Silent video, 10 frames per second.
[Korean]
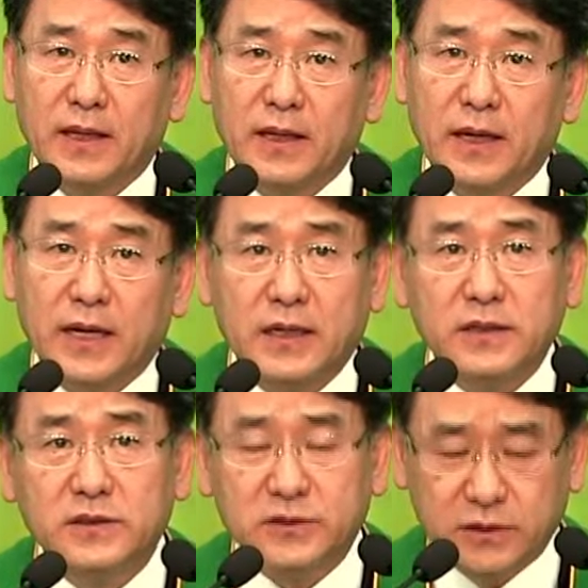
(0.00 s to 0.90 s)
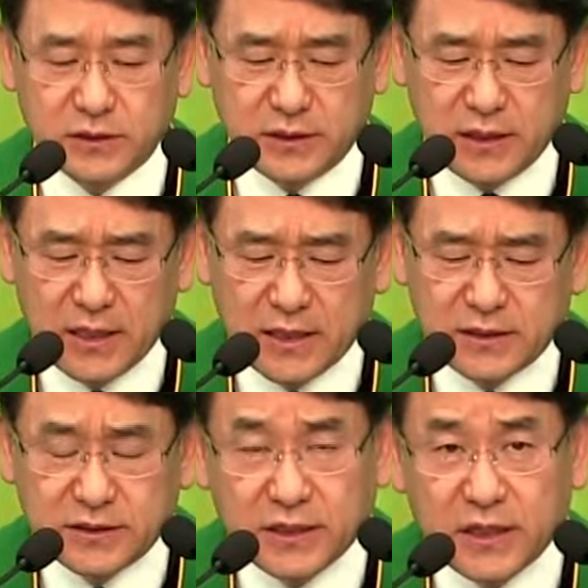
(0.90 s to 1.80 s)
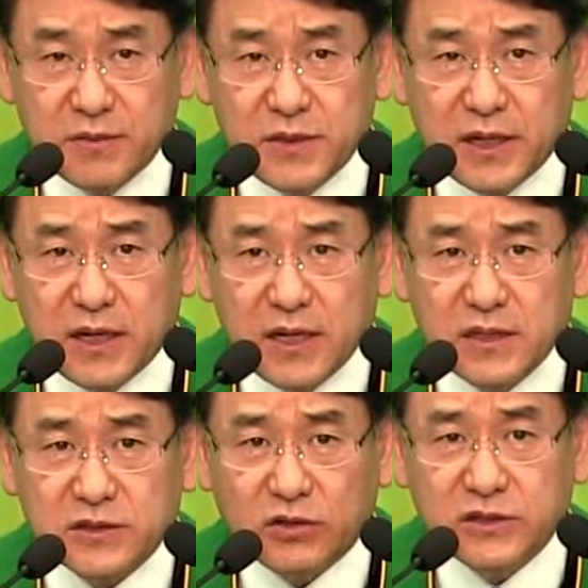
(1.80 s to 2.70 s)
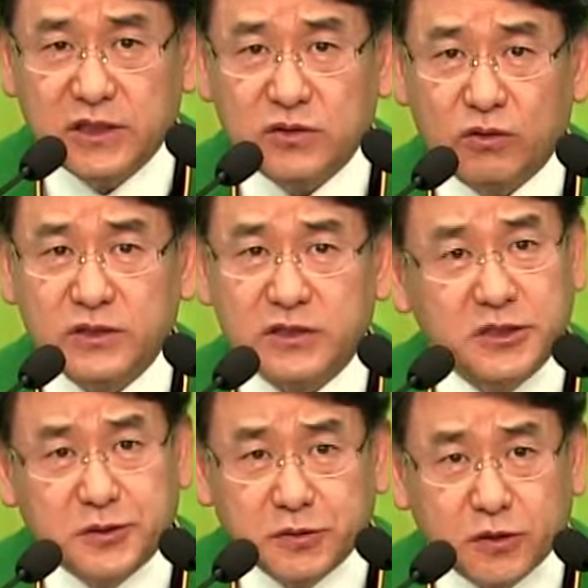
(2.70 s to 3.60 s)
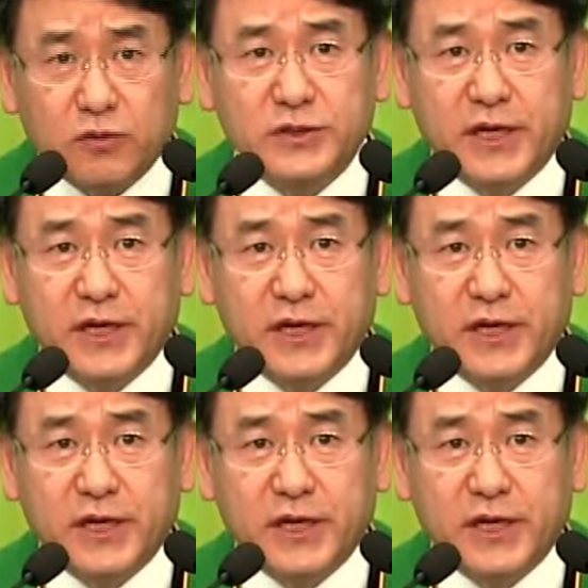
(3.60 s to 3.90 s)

하나님께서 이 예레미야 선지자를 통해서 직접적으로 얘기를